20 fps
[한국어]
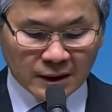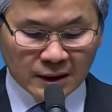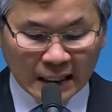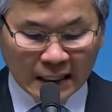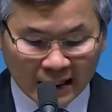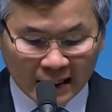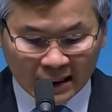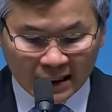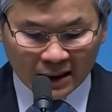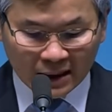
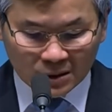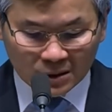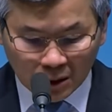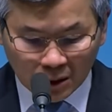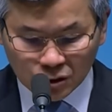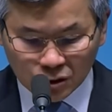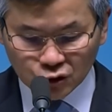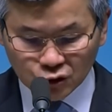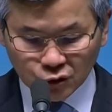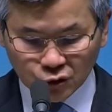나이가
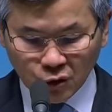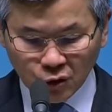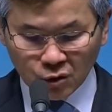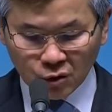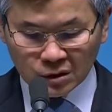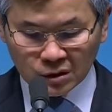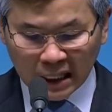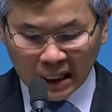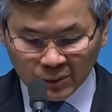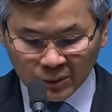
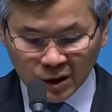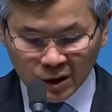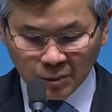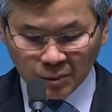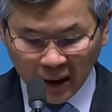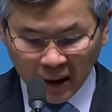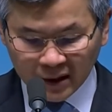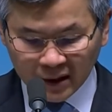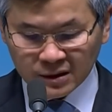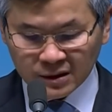들수록
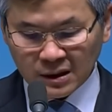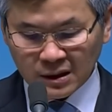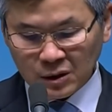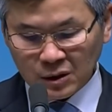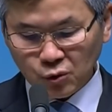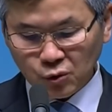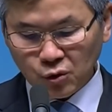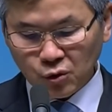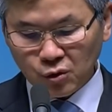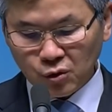남을
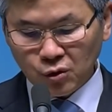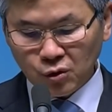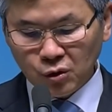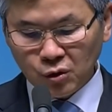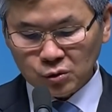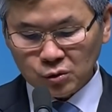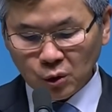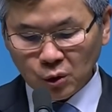배려하고